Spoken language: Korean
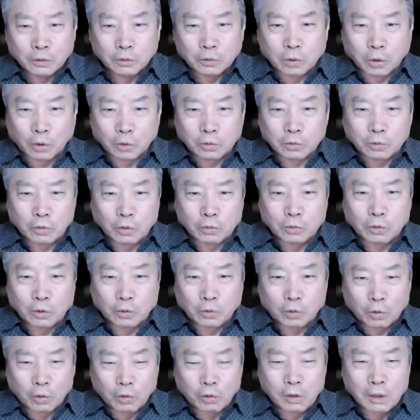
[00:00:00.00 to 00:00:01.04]

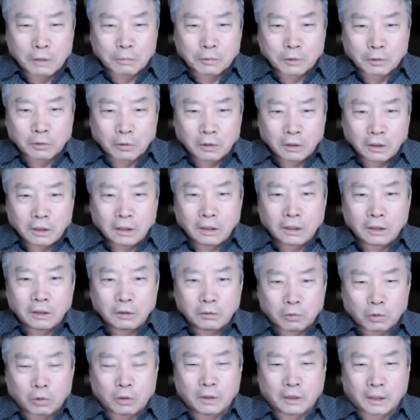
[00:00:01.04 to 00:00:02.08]
조중동도 놀랍게도
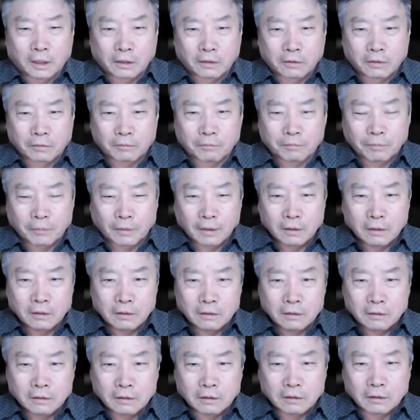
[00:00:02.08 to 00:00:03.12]
이 논리예요.
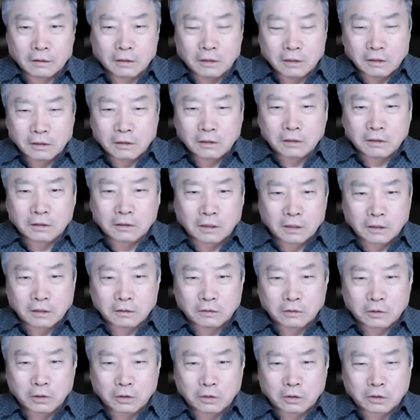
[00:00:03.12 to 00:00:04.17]
어, 김근희
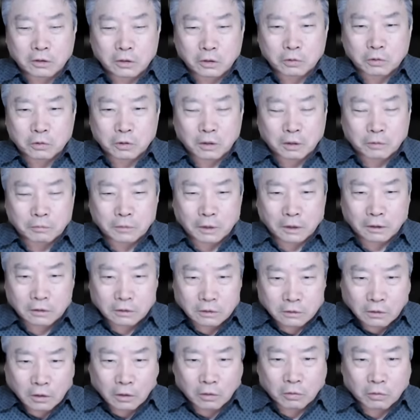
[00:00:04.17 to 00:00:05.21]
여사는 실드 칠 수가 없다.
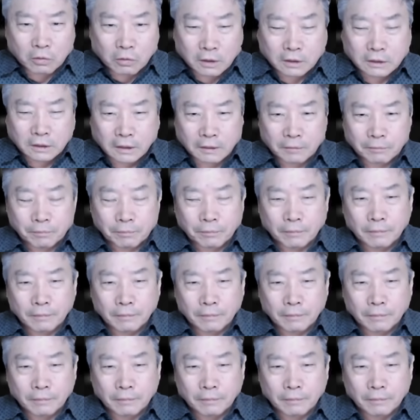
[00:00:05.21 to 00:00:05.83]
털고 가자.